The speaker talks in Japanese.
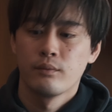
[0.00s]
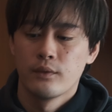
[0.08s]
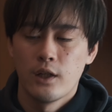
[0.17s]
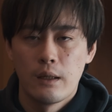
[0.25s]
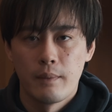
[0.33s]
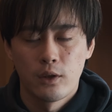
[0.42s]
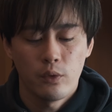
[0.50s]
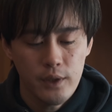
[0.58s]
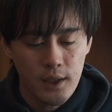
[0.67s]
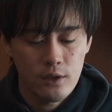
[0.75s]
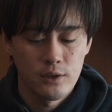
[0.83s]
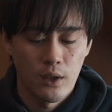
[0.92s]
でね、とに
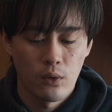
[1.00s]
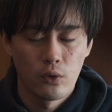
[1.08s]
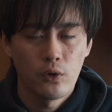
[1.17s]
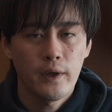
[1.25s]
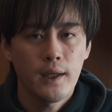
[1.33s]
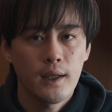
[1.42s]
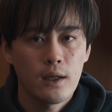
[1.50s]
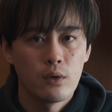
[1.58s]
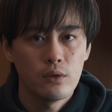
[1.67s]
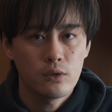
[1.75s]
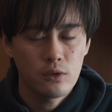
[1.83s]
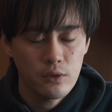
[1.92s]
かくねこの辺が
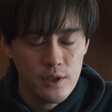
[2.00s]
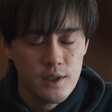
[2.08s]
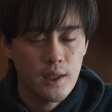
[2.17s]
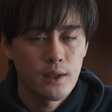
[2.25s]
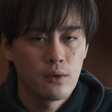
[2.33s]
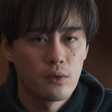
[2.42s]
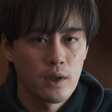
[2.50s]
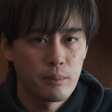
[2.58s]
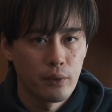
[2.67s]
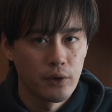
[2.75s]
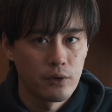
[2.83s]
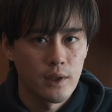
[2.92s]
本当に最高な
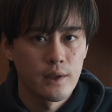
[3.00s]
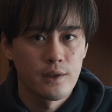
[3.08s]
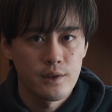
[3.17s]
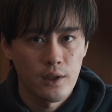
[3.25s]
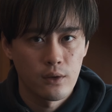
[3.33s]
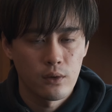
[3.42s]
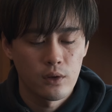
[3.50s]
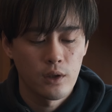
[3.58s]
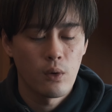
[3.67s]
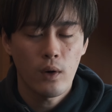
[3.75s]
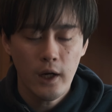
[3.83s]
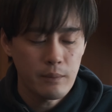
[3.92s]
ポイントなんですけど、
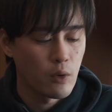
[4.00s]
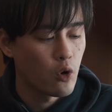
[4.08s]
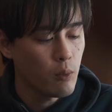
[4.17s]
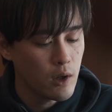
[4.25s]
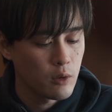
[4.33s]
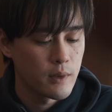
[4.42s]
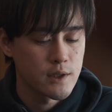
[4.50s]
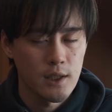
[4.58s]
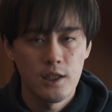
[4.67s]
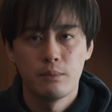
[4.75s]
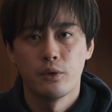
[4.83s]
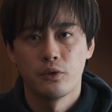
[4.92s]
他にも細々した
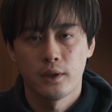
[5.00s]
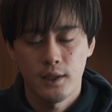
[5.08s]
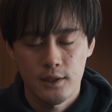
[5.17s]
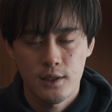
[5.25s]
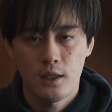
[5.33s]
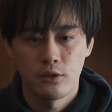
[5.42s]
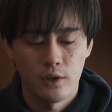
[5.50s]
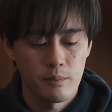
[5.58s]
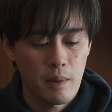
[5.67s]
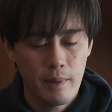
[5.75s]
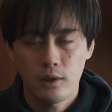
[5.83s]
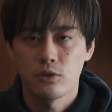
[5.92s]
いいポイントがたくさんあるので、
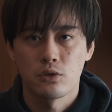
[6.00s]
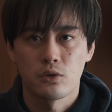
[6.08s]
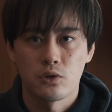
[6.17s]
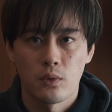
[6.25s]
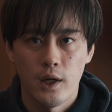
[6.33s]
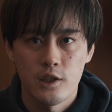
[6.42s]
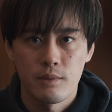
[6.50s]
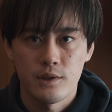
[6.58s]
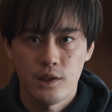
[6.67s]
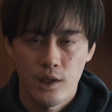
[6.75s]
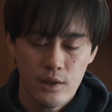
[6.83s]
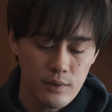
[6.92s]
パパッとちょっと紹介しま
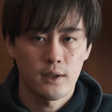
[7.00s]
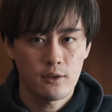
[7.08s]
すね。